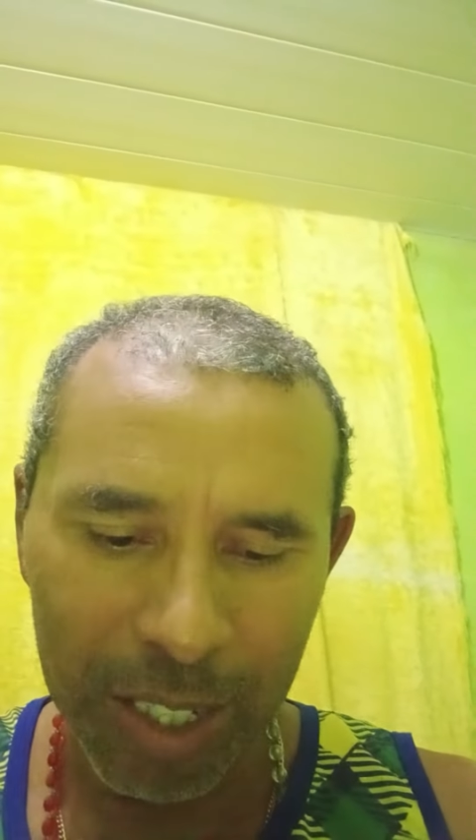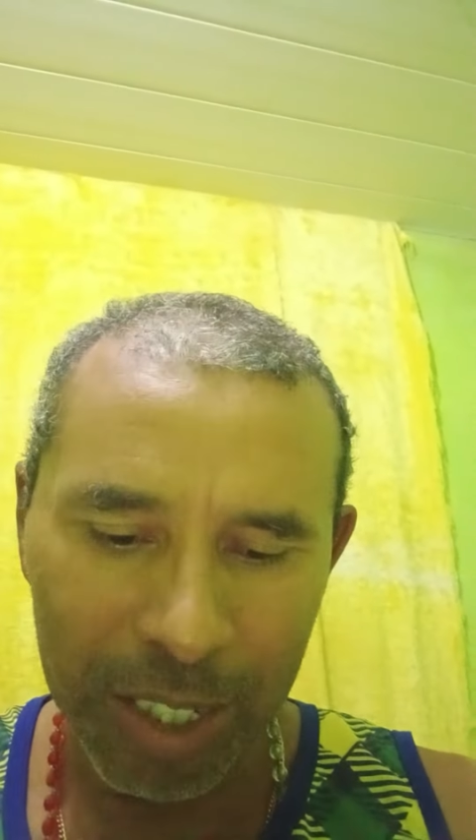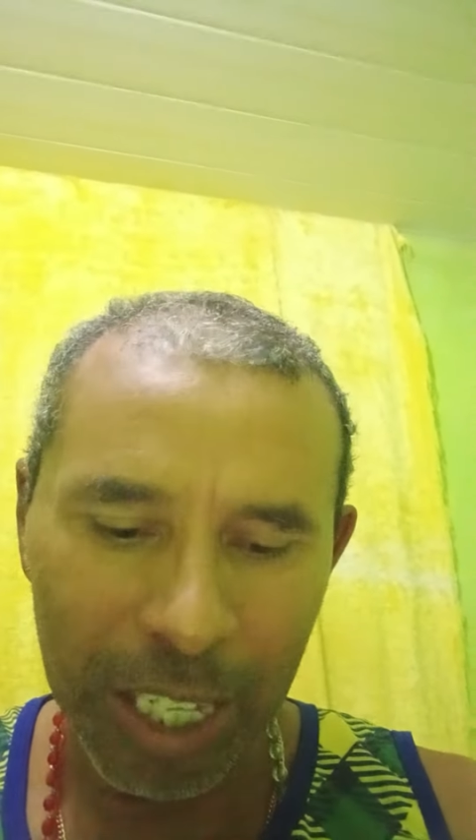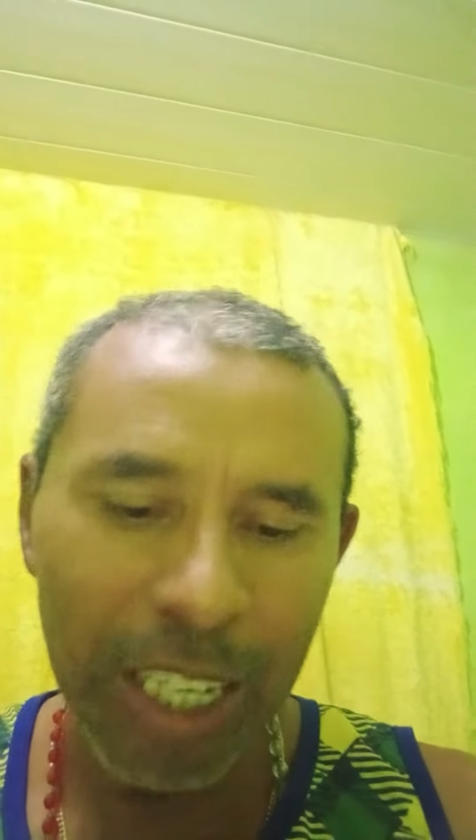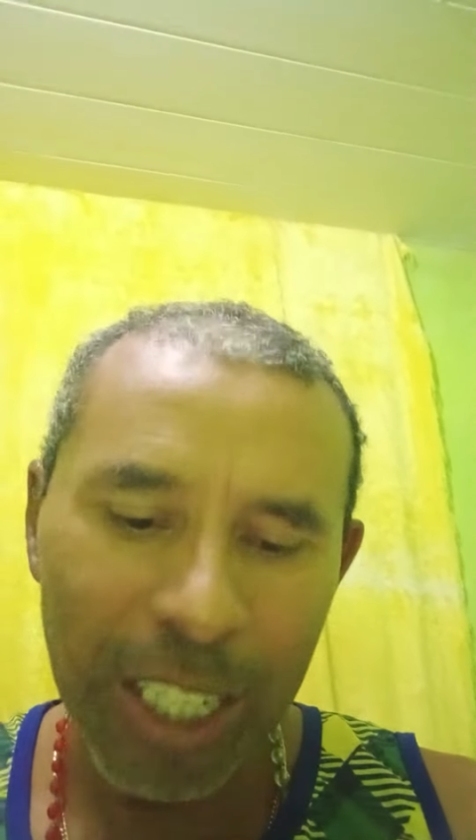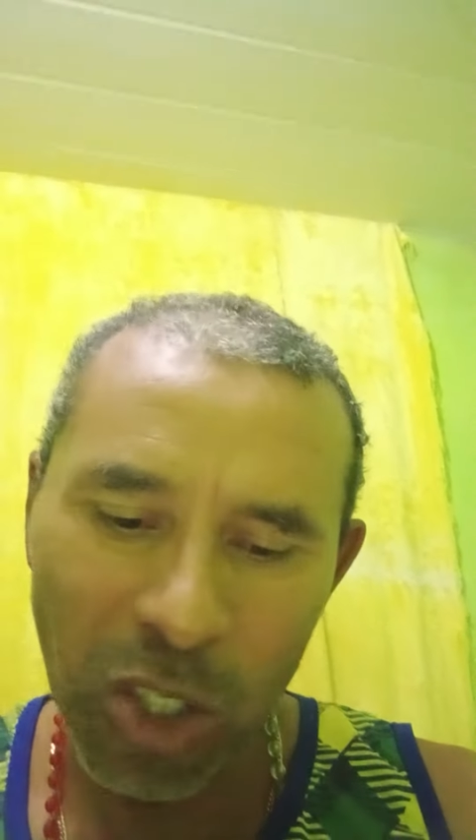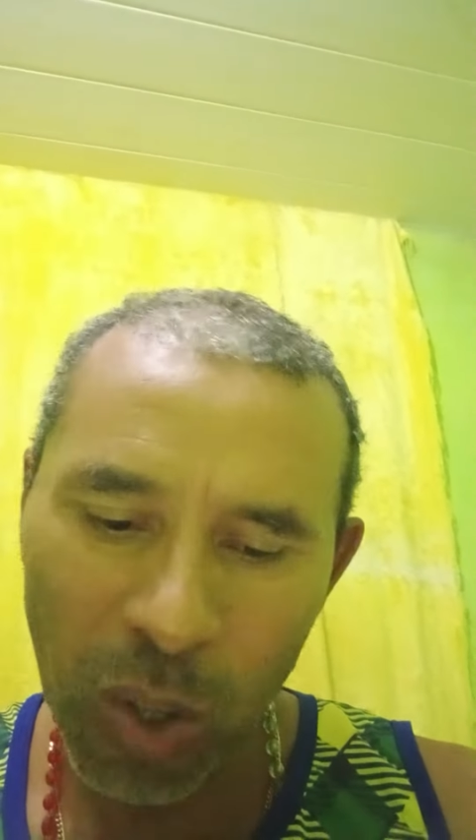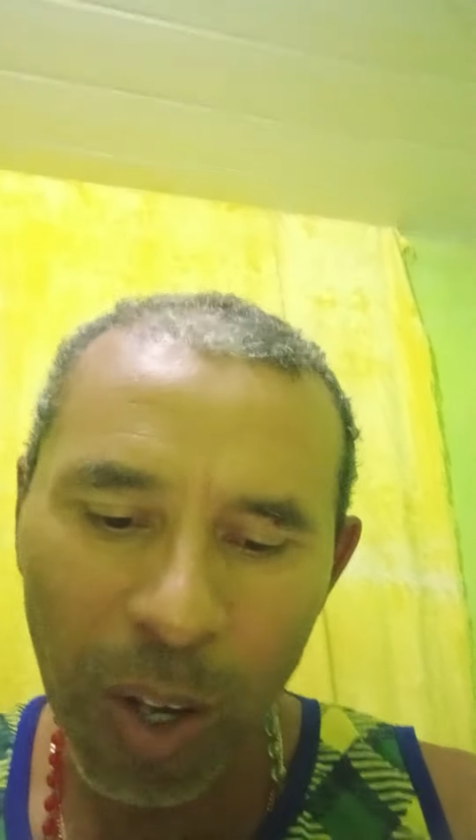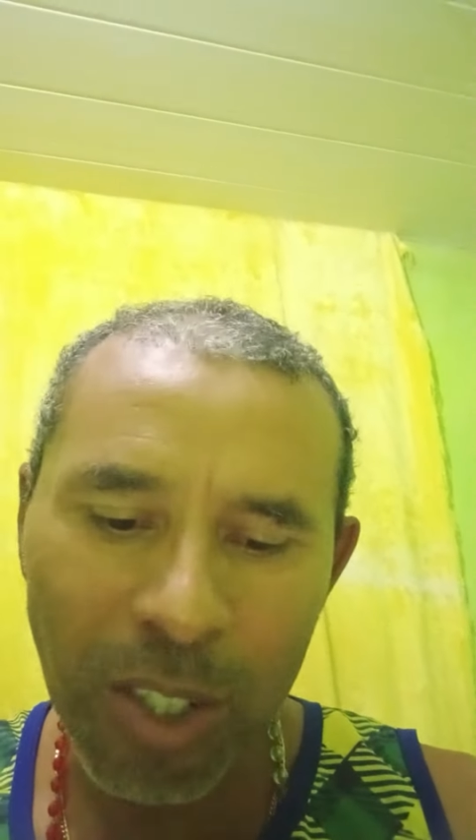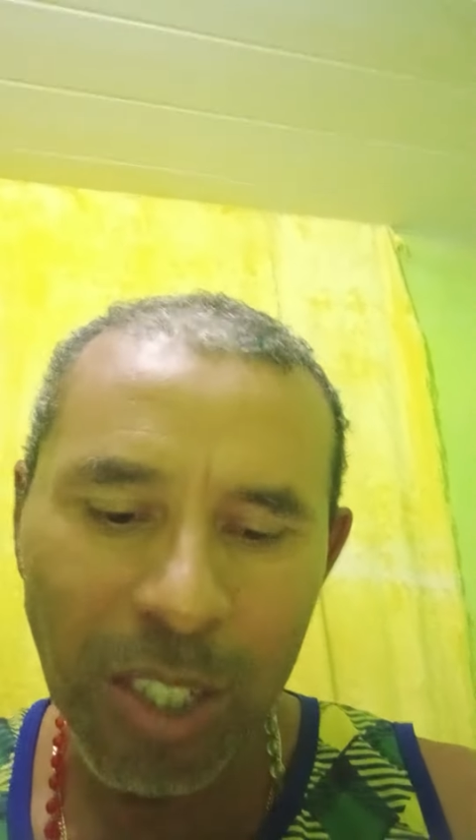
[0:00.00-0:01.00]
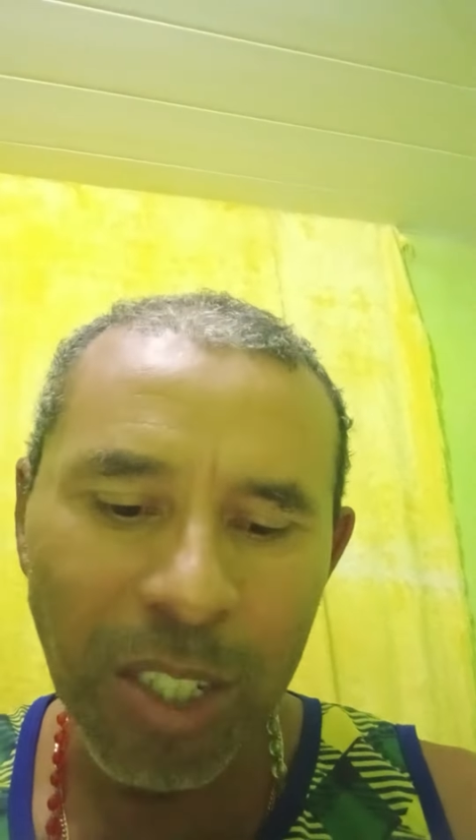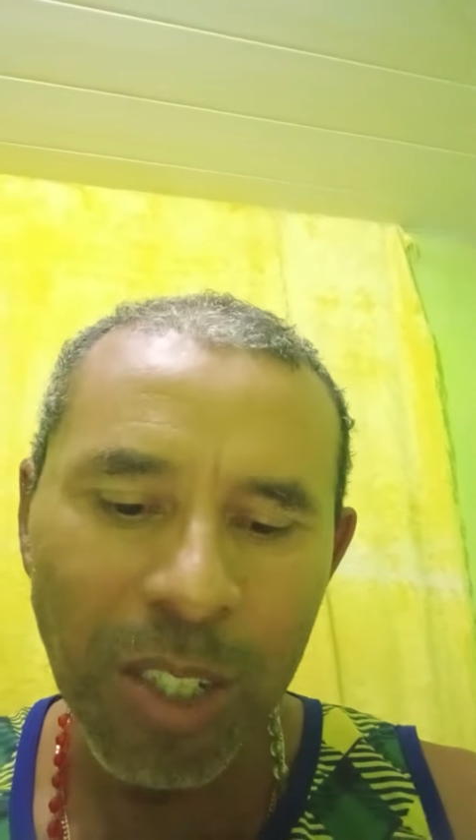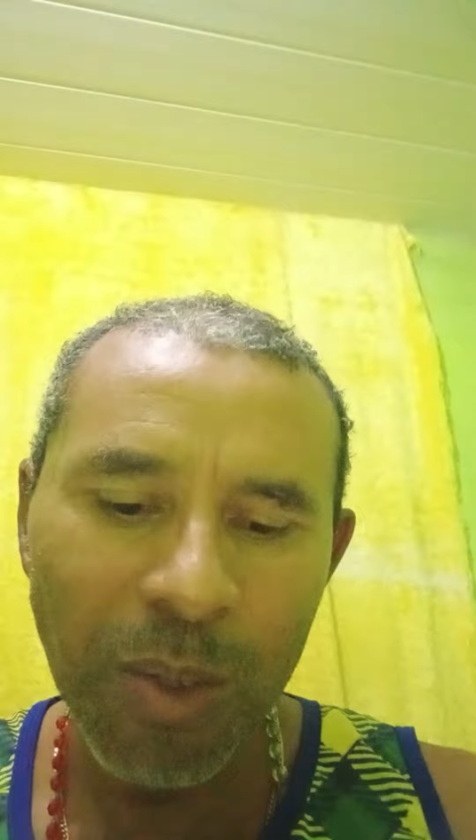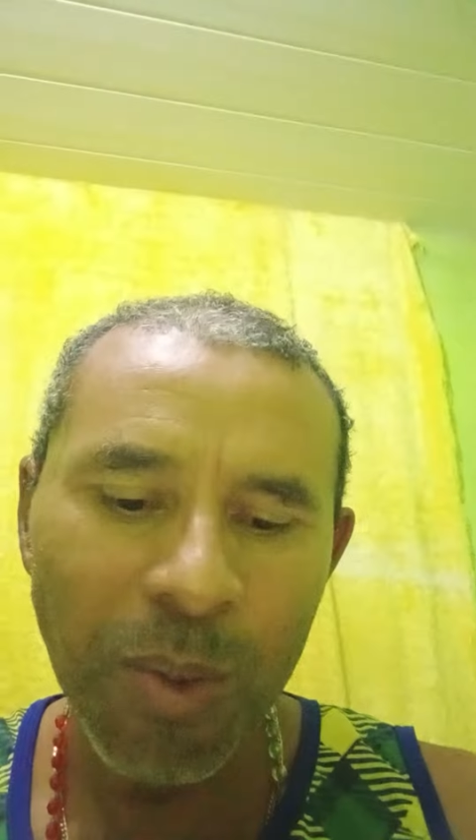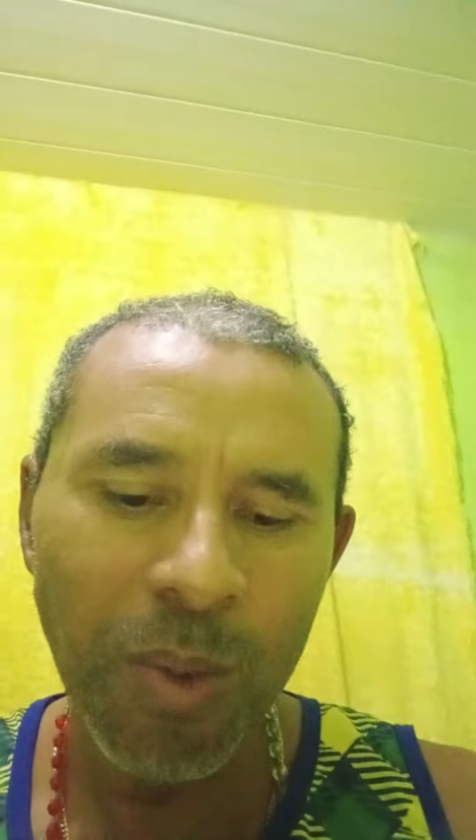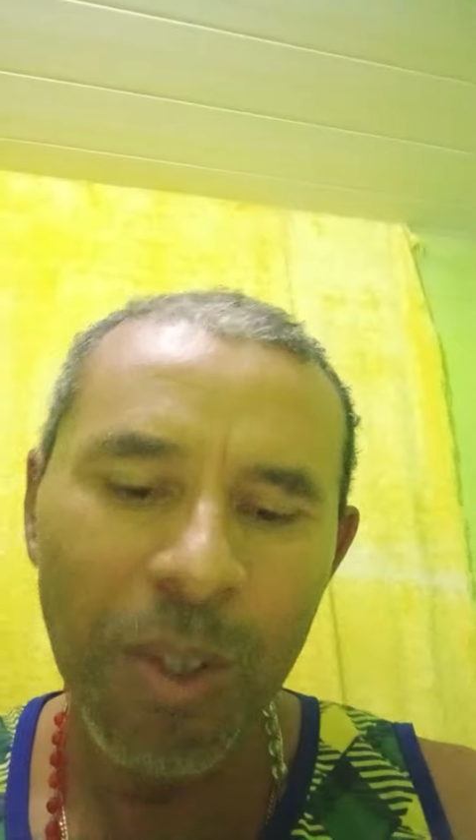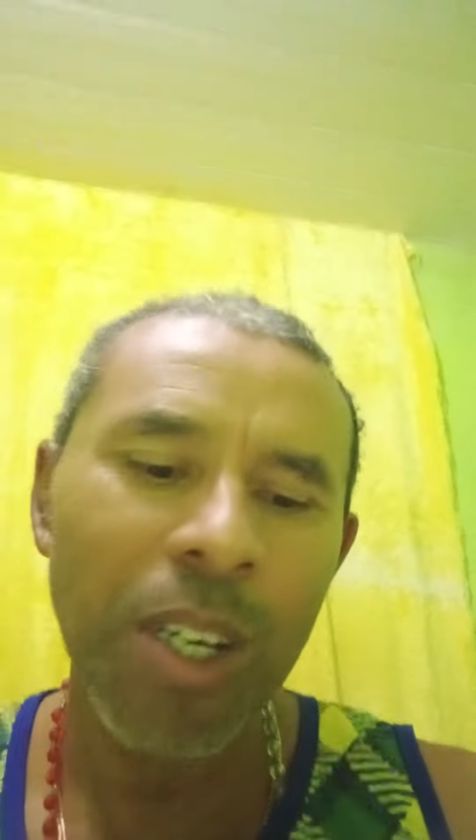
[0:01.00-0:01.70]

Sei que sozinho